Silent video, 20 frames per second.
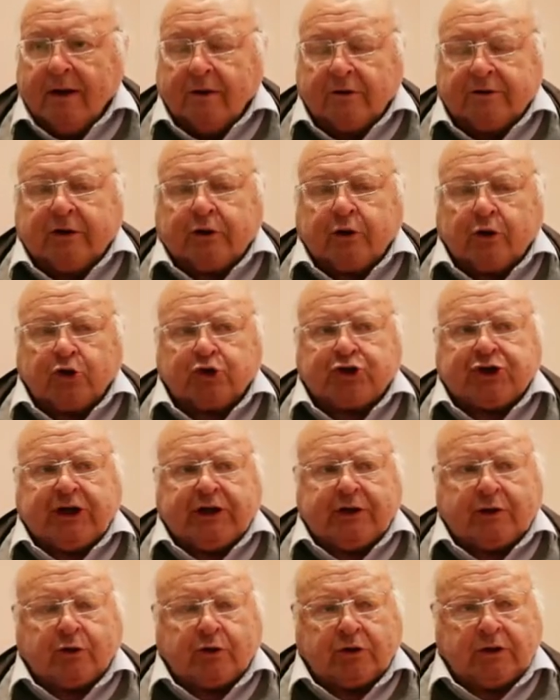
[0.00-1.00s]
titolo
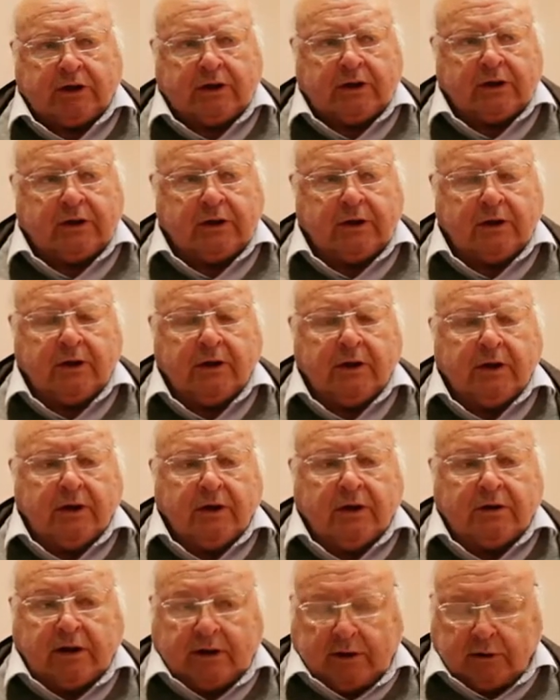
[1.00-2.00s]
scelto da,
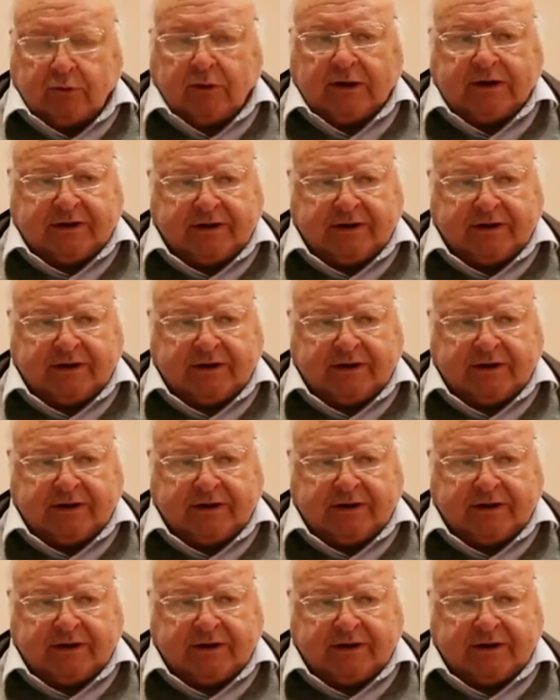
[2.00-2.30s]
dall'attuale